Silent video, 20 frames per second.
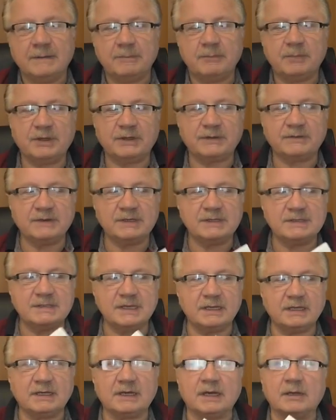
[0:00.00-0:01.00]
Первый
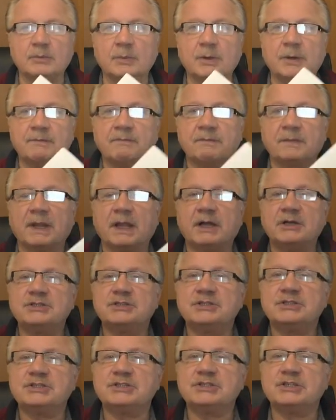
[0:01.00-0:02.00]
день как бы
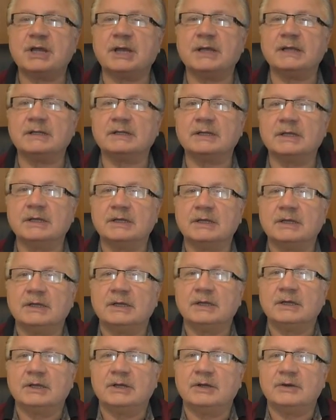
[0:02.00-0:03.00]
очищает
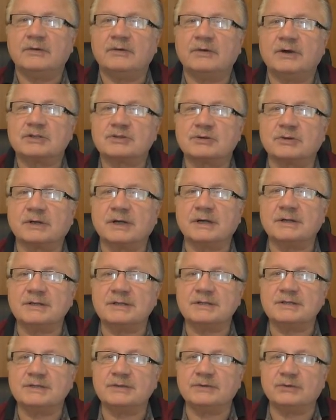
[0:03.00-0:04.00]
вашу
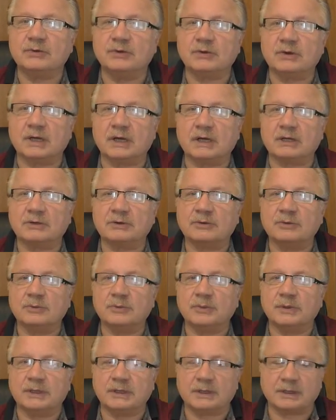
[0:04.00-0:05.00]
когнитивную карту
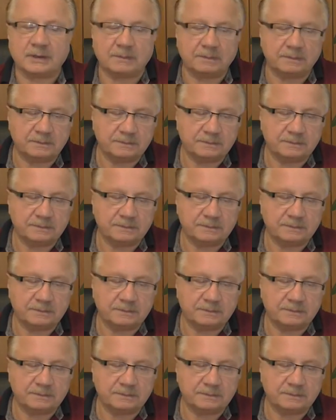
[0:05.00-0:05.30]
мира.